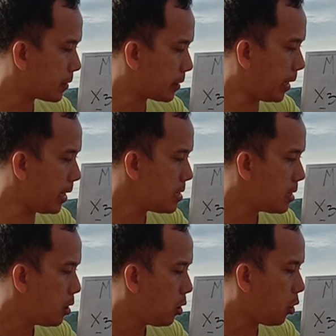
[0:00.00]
Okay?
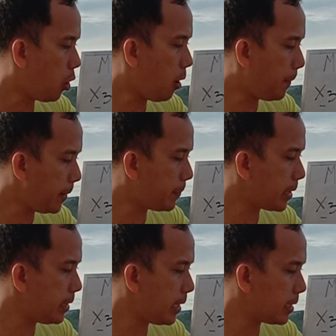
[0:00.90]
Open pa
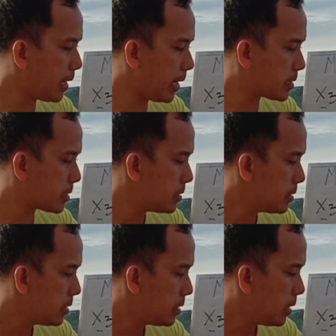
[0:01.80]
rin yan guys.
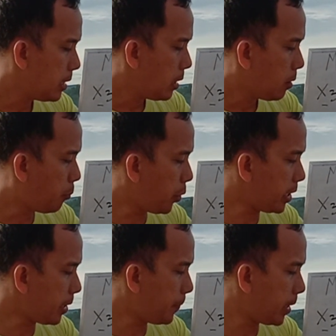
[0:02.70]
Pwede
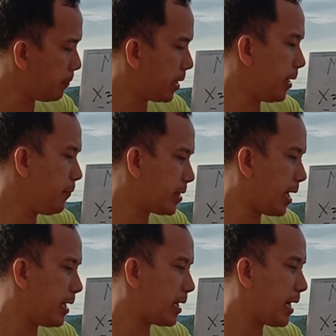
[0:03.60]
ka pa rin
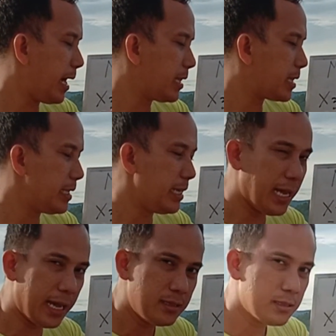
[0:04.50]
mag-imbita ng kahit
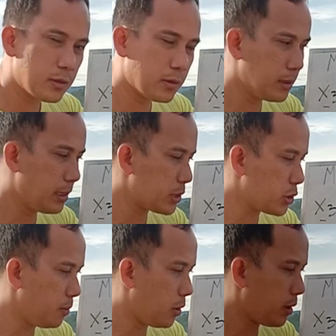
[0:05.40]
ilan ang
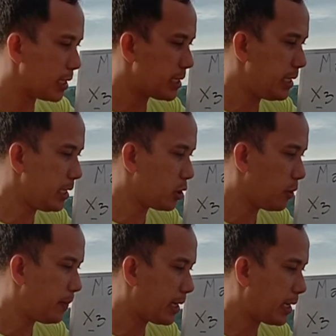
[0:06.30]
gusto mo kasi dito
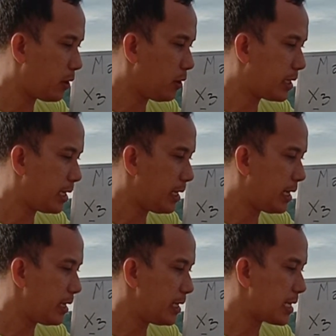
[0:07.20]
magkaroon ka na
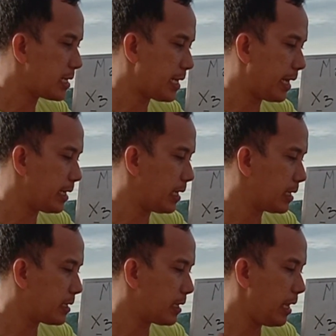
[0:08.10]
ng isang cycle.
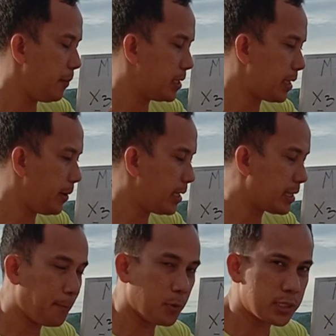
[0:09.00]
Ibig sabihin
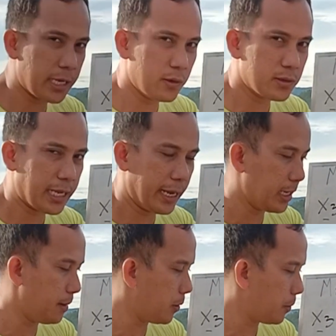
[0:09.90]
tapos na yung
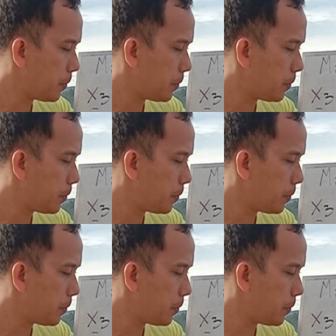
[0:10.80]
cycle mo.